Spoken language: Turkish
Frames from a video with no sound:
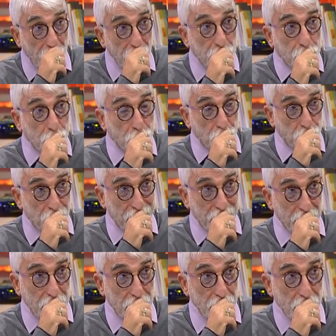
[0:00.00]
halk
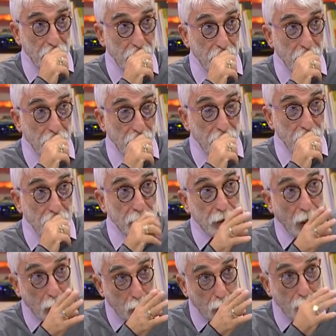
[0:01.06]
düşmanı.
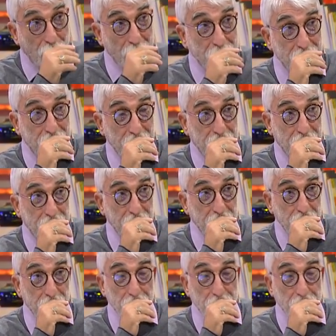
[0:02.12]
Sakko benzetti.